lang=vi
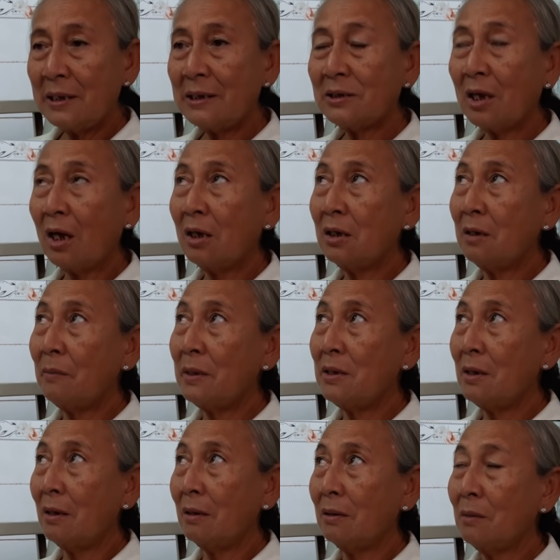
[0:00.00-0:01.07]
giấy tờ thì bây
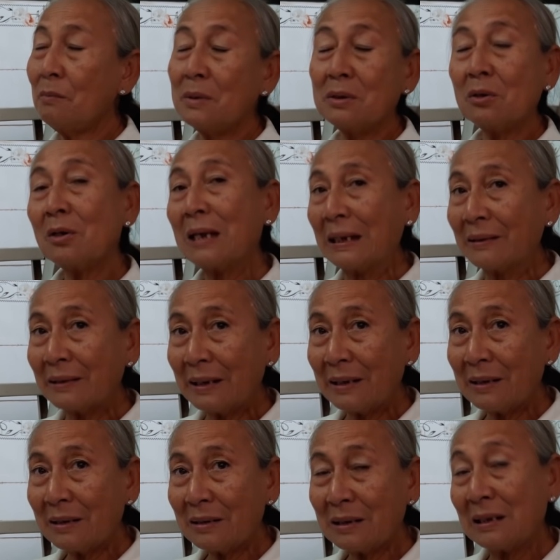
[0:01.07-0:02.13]
giờ nó mình có lãnh
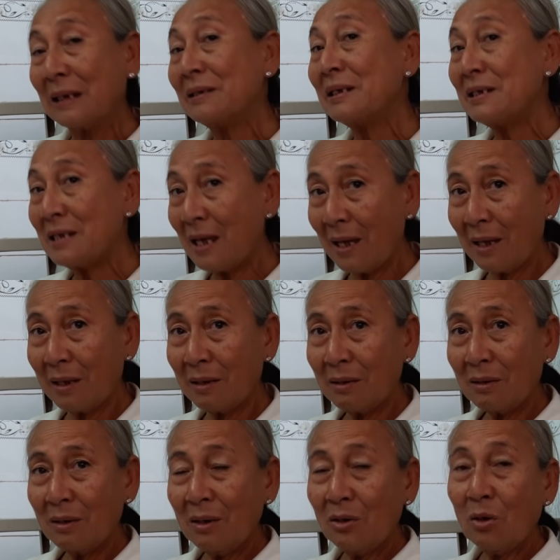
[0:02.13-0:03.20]
đi thì lãnh thì về
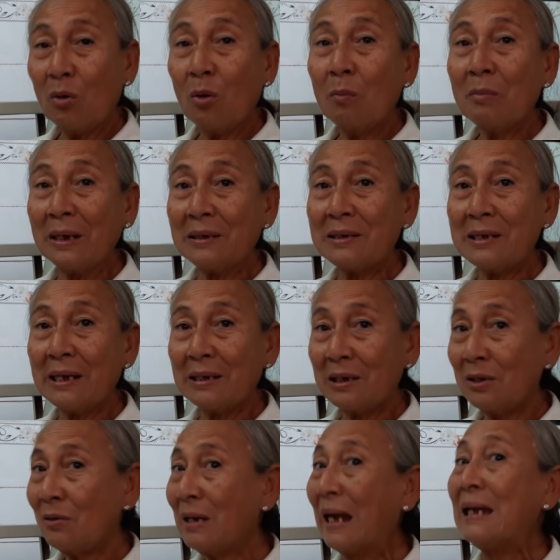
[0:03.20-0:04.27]
còn không lãnh về
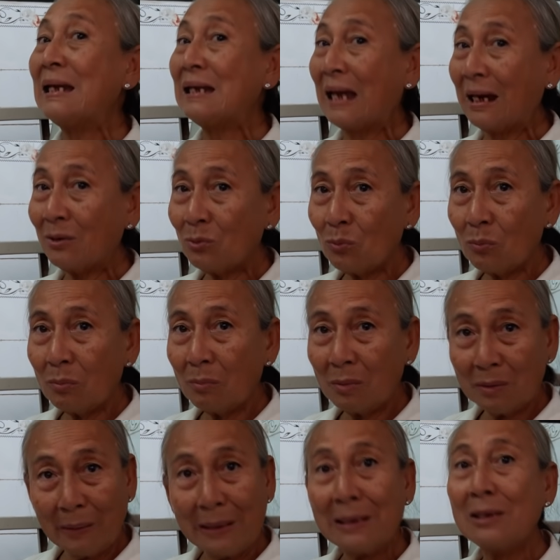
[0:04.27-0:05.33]
thì nó lãi đi lãng luôn
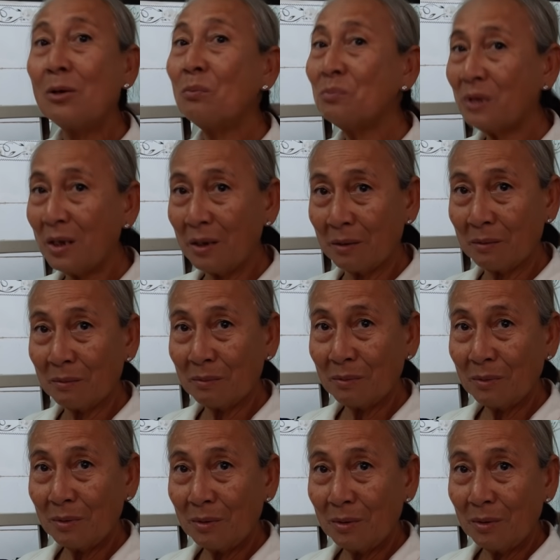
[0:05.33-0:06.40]
mình phải đi đóng tiền
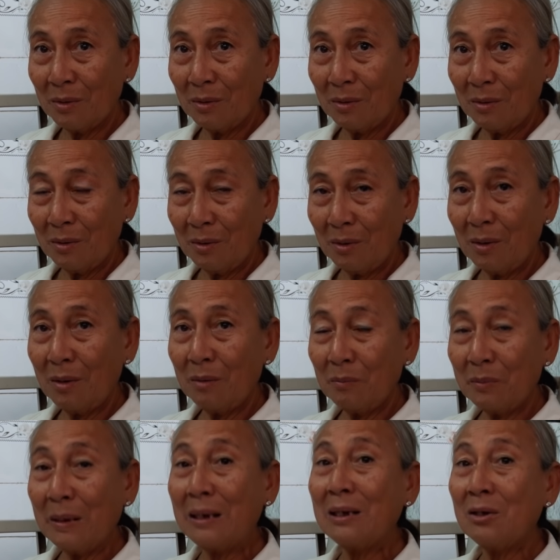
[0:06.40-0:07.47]
yeah. Dạ. à,
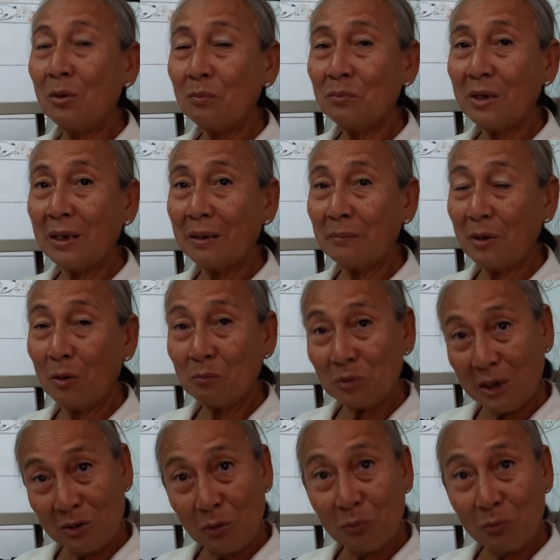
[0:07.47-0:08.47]
mình phải đi đóng tiền mình không tiền